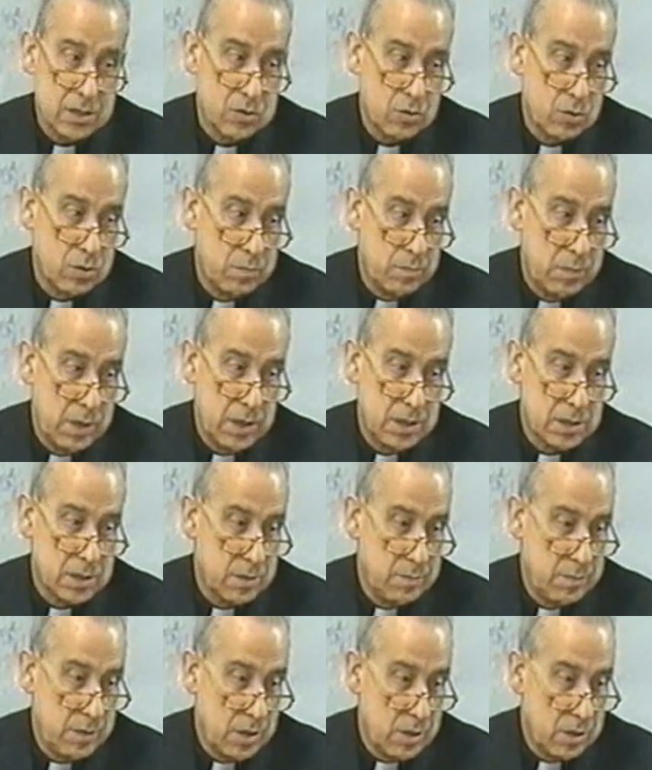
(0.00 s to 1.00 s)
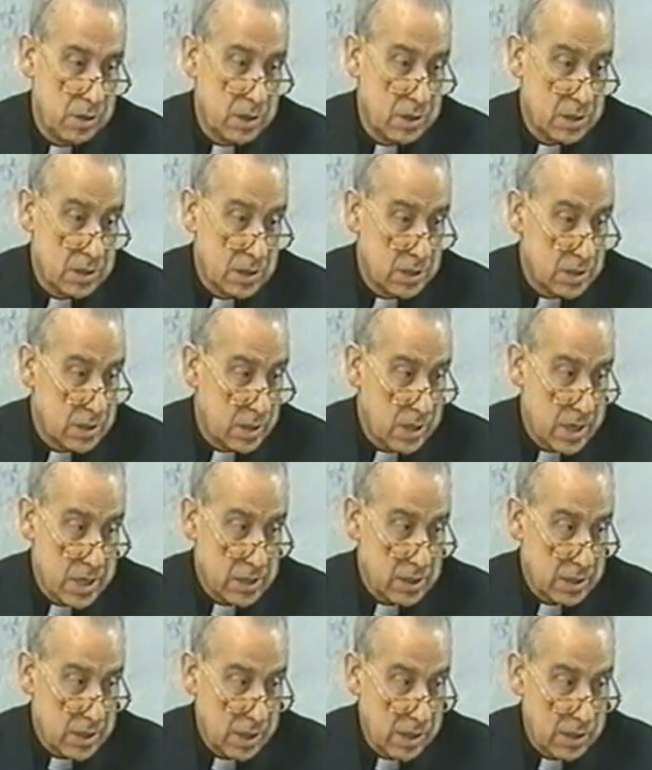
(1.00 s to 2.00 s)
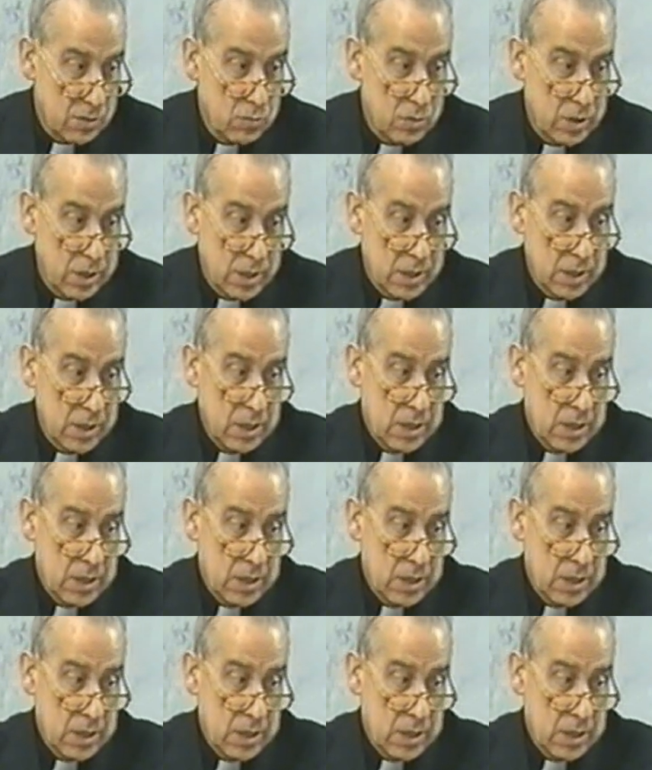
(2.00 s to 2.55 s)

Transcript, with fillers: con miles de millones de estrellas cada una,